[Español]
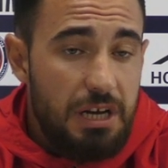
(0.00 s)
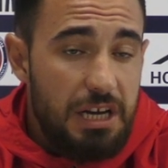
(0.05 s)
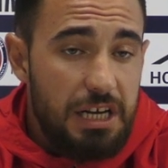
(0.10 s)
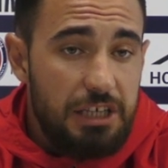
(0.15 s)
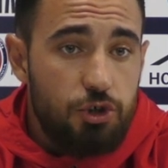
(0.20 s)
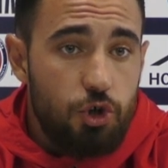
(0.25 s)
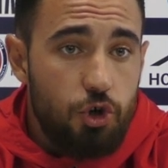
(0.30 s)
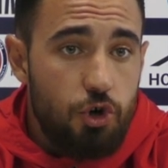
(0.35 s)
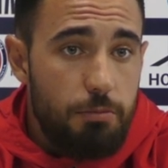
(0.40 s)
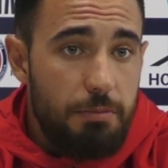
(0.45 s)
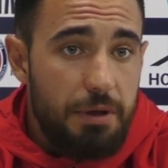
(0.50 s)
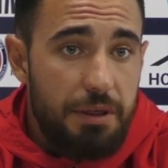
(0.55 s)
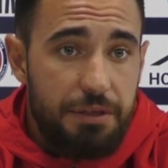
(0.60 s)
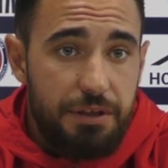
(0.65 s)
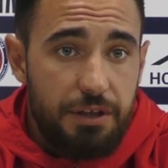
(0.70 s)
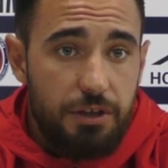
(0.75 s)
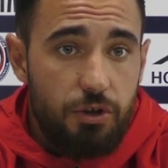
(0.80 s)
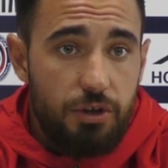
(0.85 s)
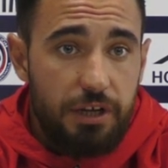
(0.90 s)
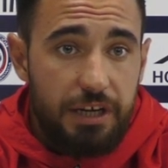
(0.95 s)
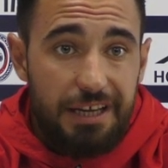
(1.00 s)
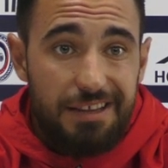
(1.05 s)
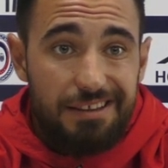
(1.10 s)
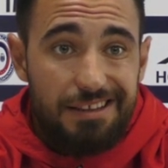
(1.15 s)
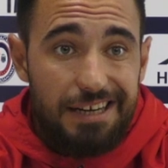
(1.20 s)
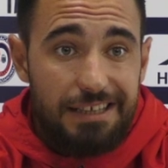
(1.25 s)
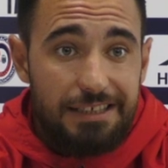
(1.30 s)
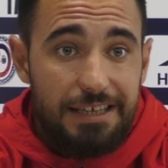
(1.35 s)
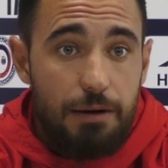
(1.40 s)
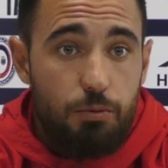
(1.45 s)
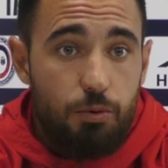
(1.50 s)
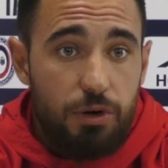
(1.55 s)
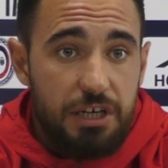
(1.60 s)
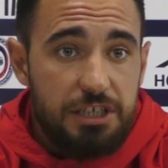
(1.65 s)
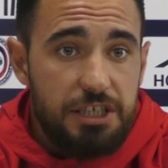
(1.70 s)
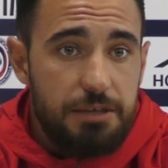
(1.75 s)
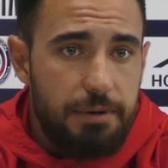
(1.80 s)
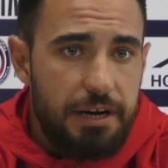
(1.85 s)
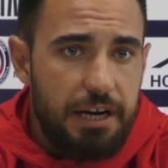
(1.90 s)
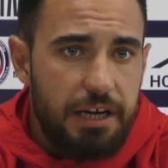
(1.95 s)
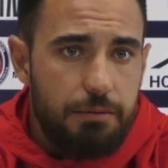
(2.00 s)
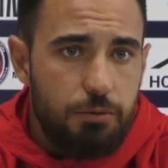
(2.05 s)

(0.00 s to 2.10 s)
Estoy convencido de que tras la buena semana